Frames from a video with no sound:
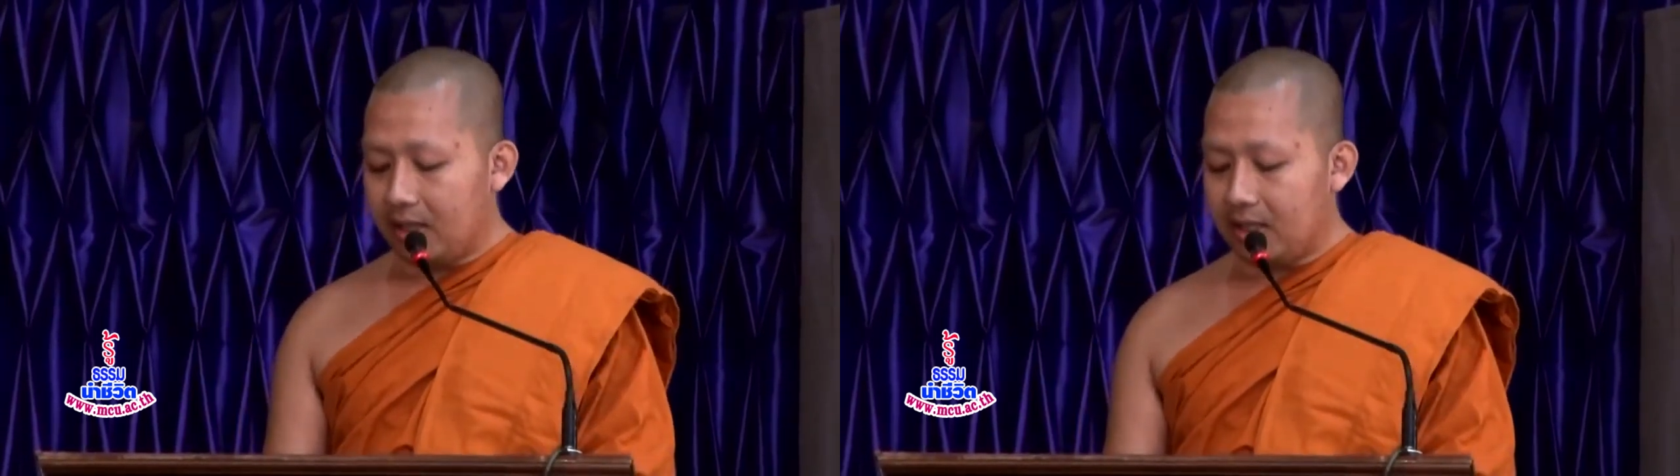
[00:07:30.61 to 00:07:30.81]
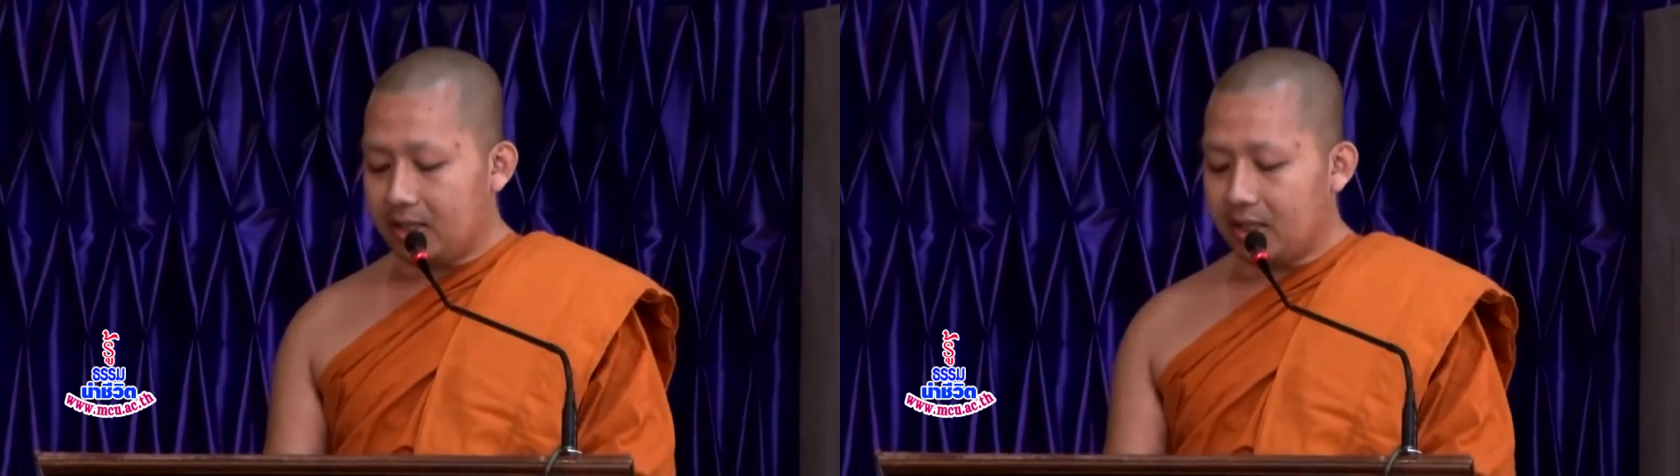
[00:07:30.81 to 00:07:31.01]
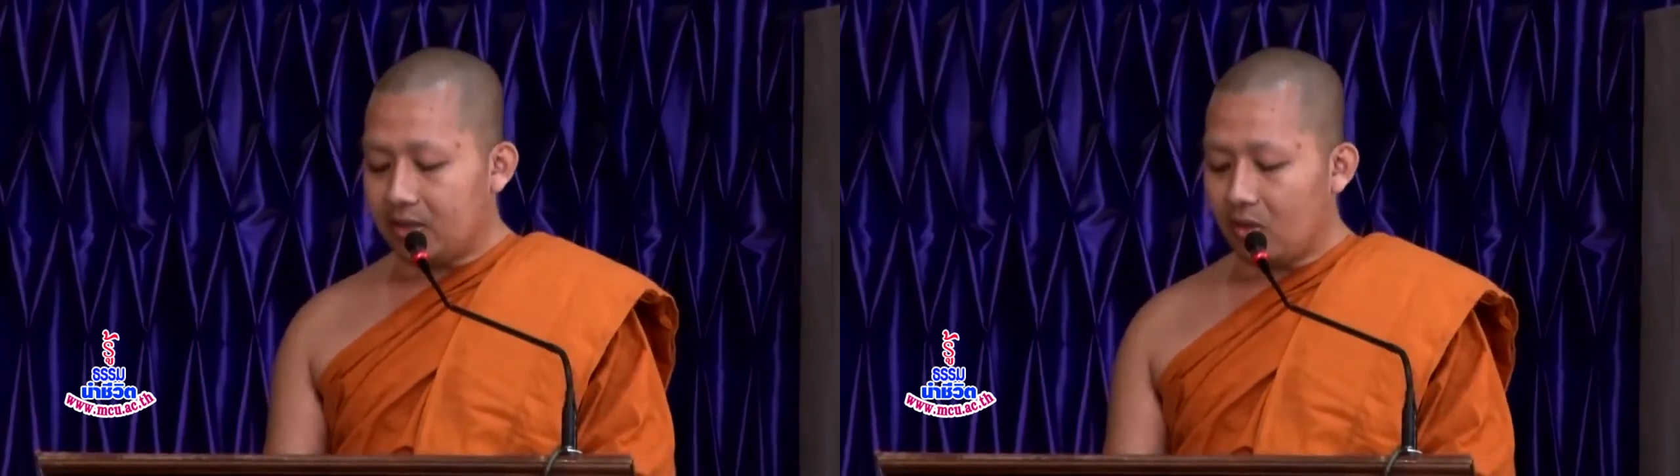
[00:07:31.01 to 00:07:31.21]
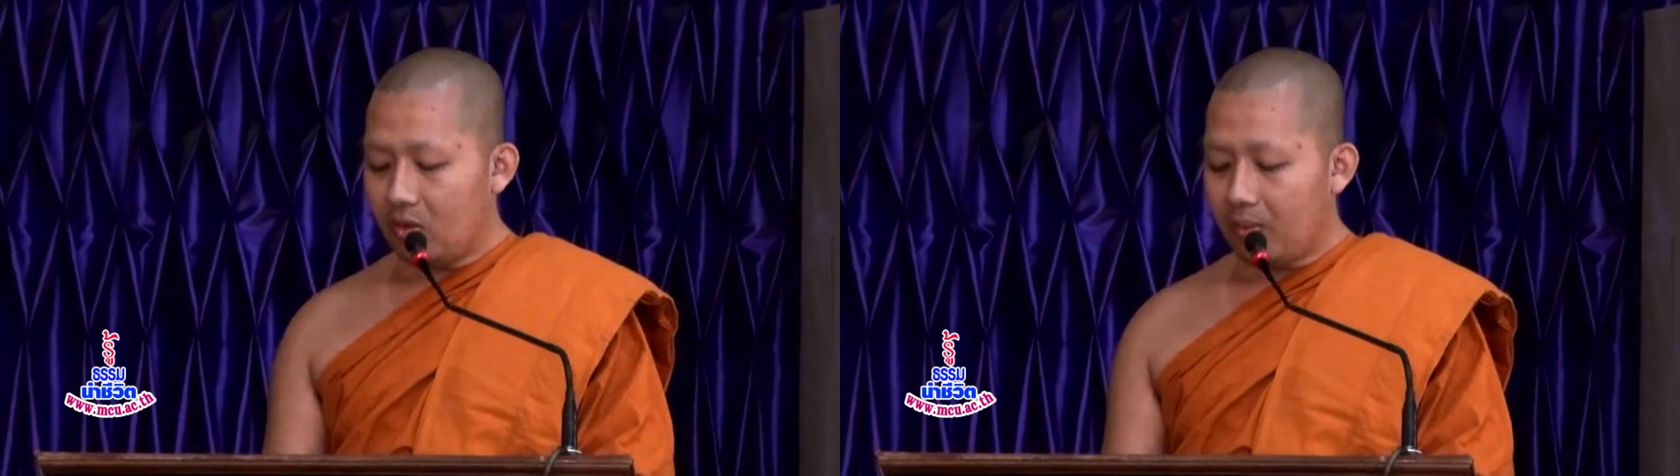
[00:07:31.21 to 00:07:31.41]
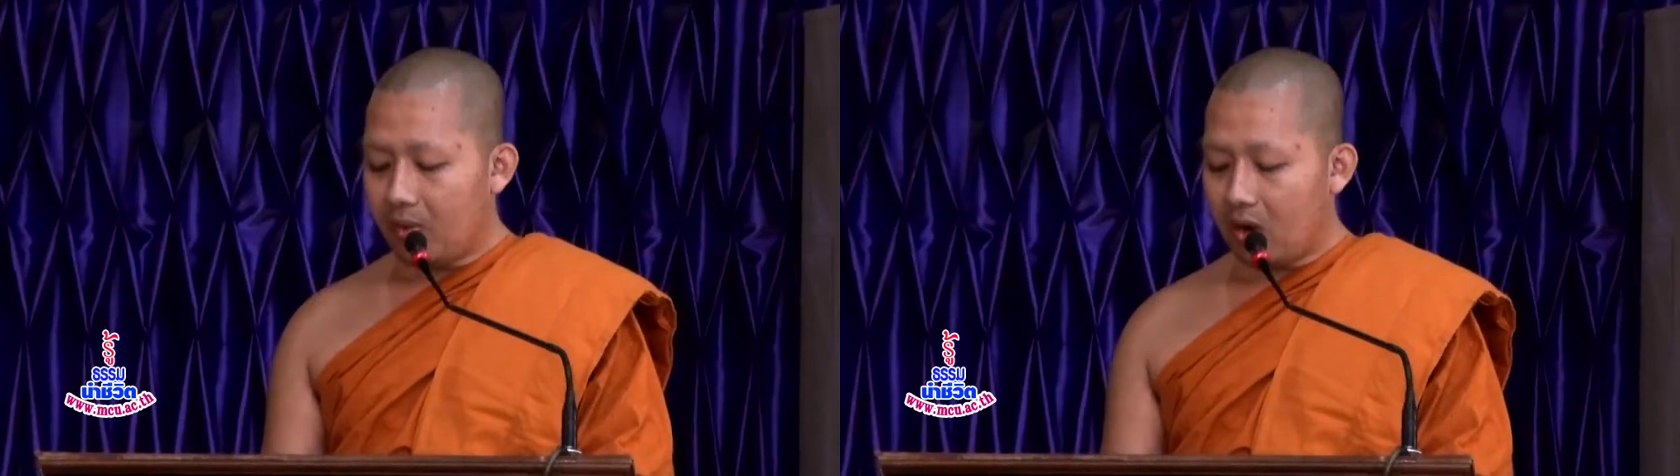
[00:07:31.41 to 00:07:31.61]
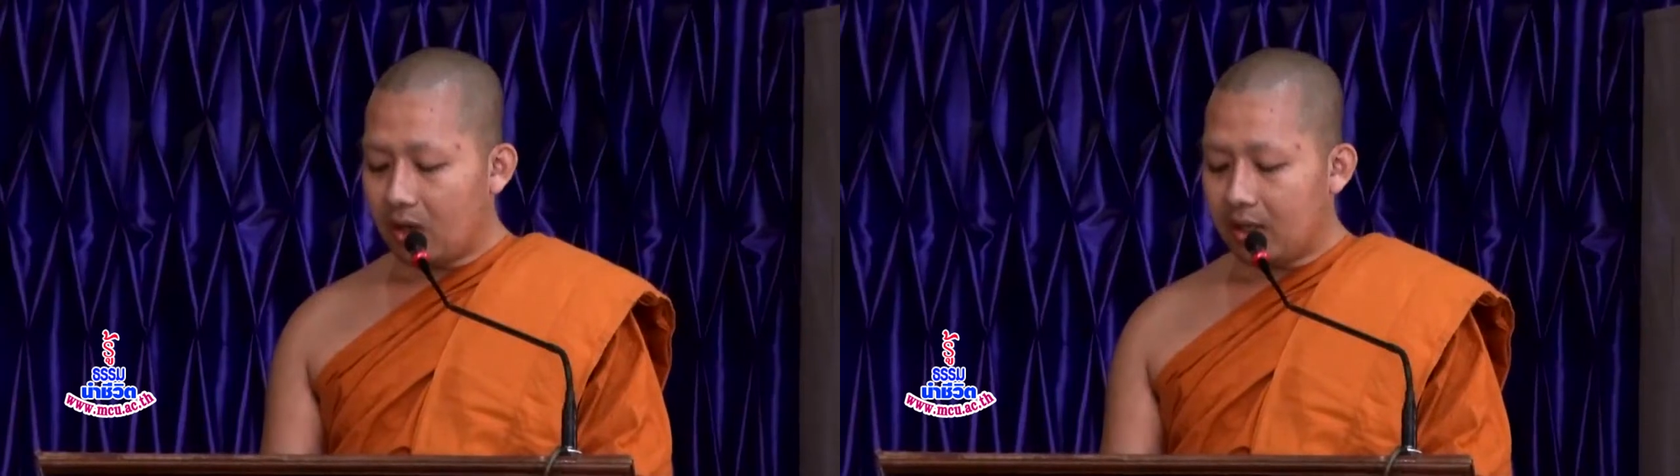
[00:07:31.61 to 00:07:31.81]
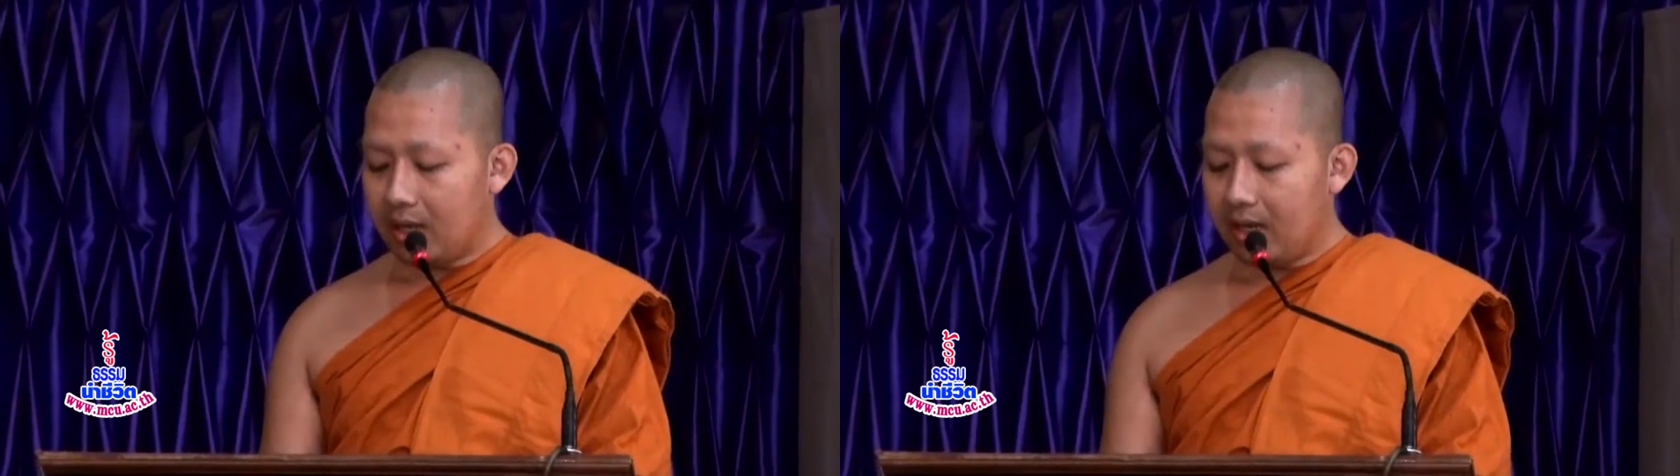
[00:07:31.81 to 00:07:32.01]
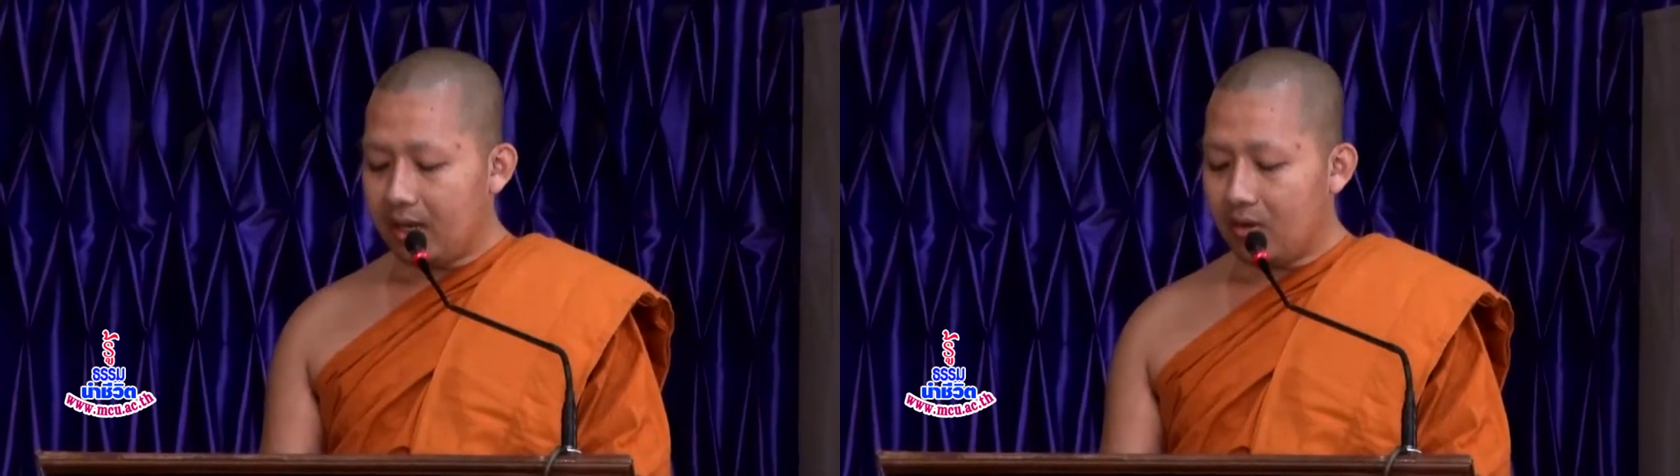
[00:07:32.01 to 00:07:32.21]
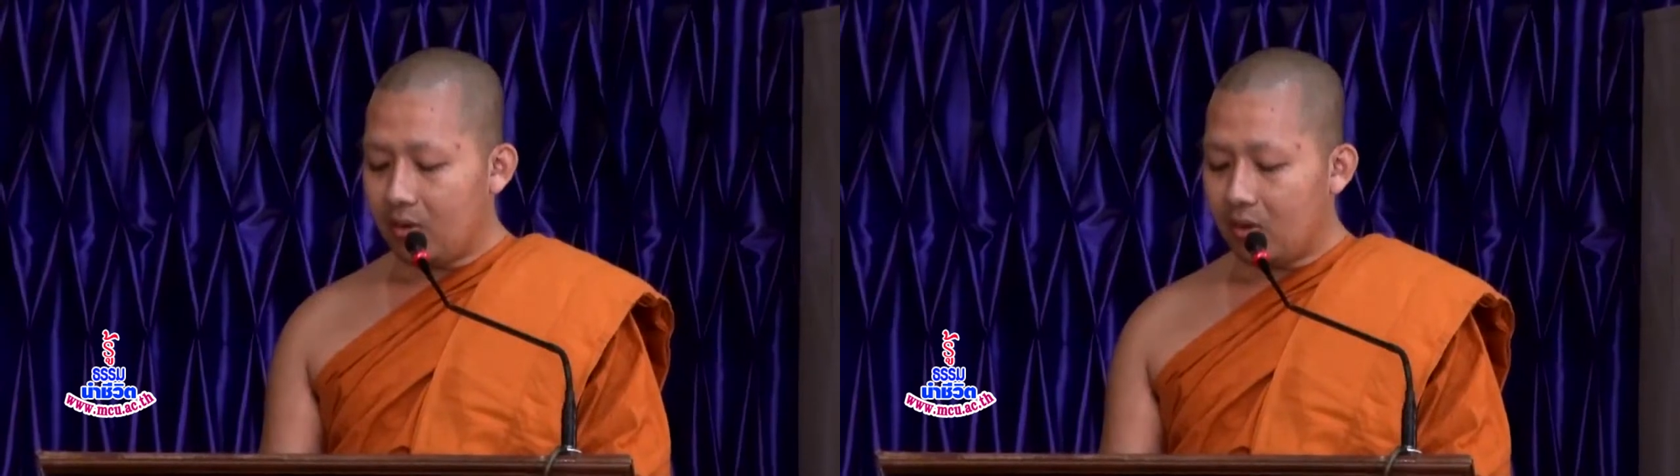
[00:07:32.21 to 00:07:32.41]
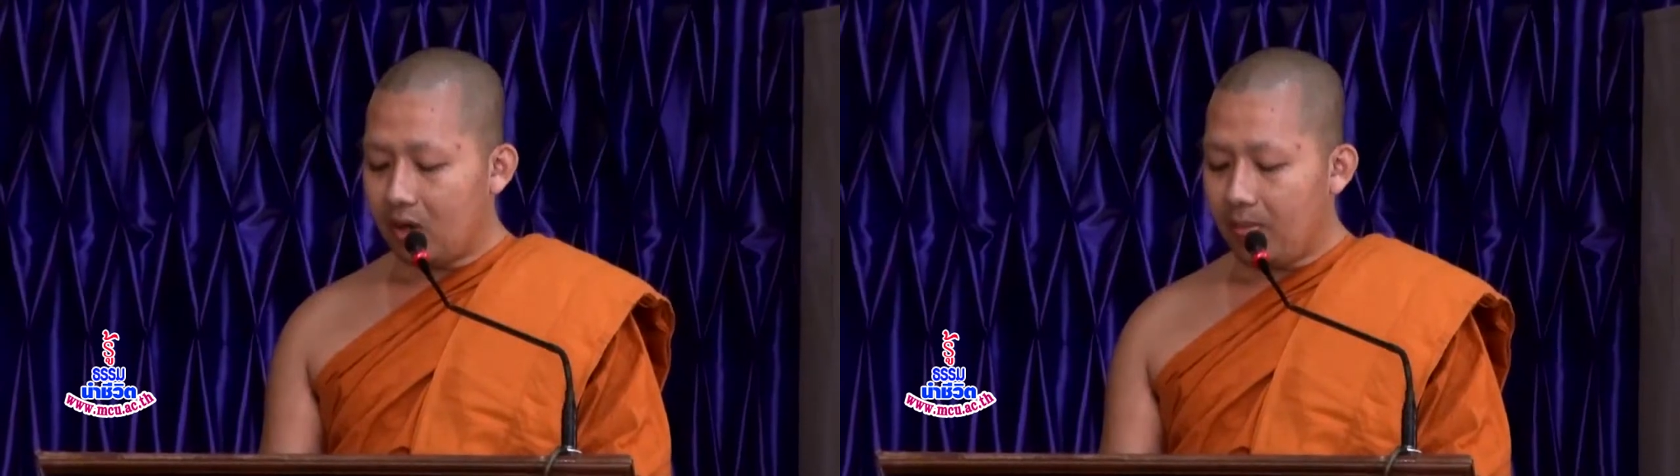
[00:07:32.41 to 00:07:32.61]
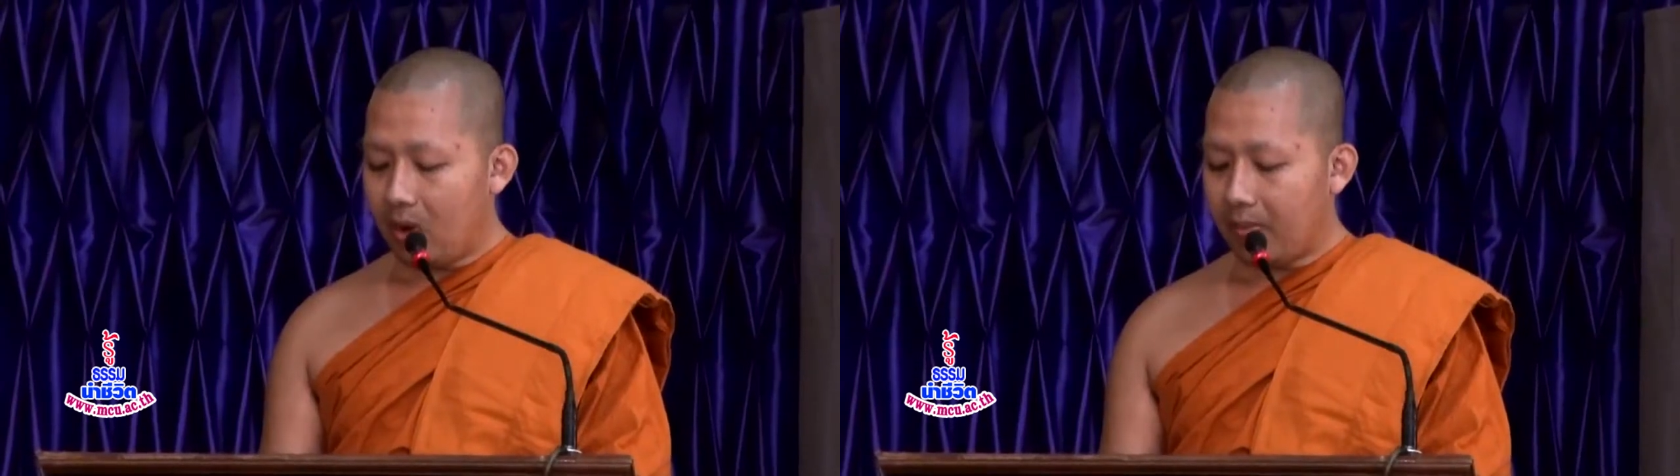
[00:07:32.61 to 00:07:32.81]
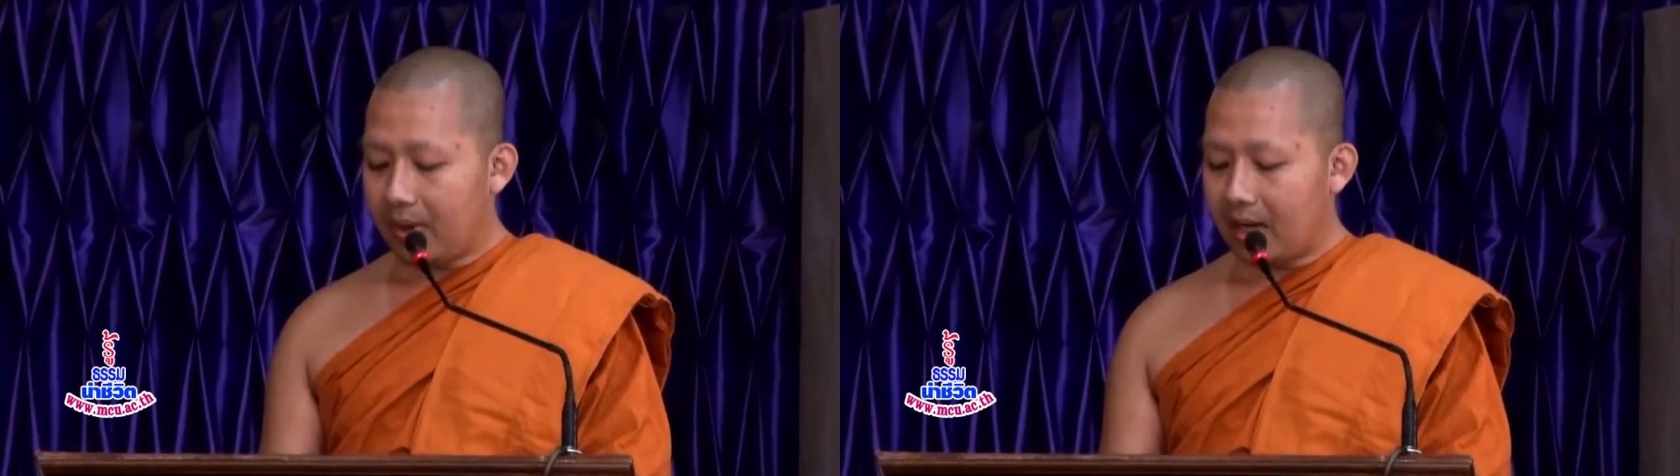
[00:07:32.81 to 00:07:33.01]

นิสิตทุกรูปคนได้เรียนรู้ระบบ